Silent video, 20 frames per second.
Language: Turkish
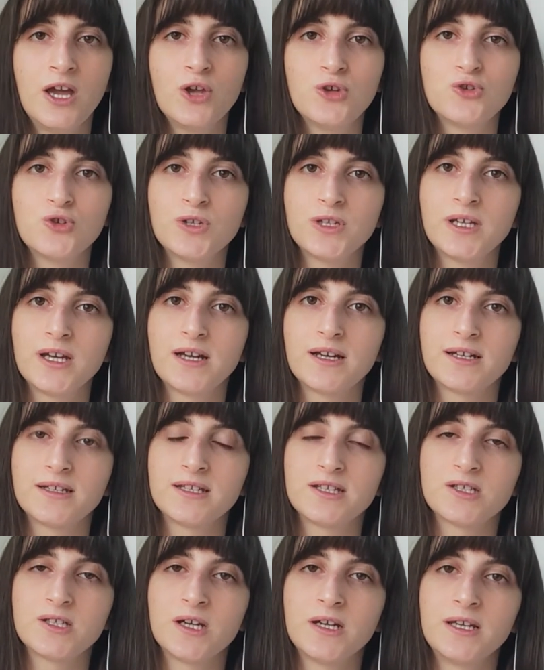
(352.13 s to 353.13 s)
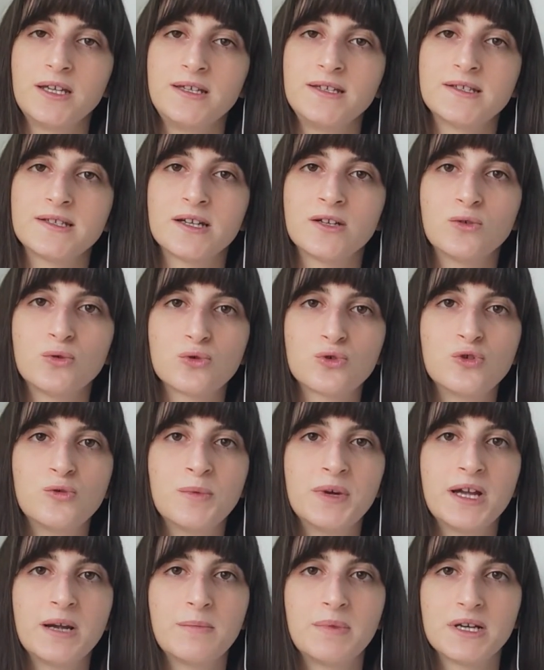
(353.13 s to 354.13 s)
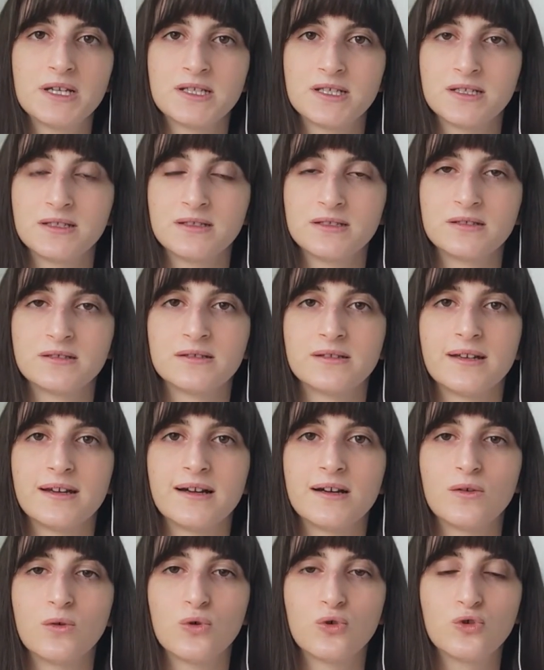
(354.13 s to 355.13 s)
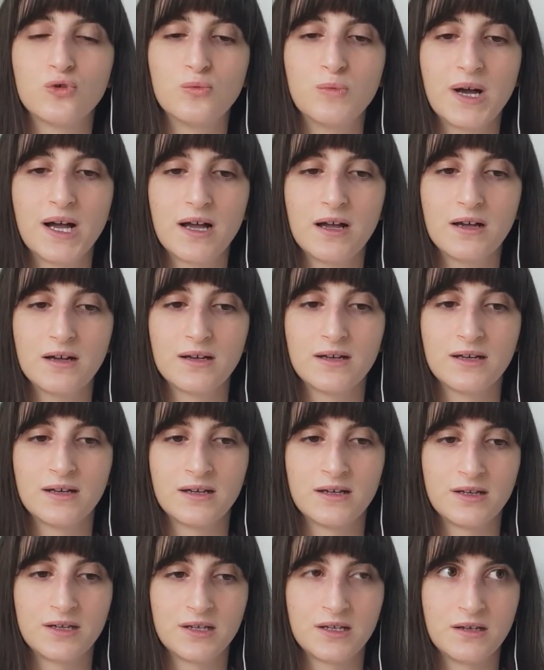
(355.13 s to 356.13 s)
Çünkü arkadaşlar insan okumaya başladığında okuma e,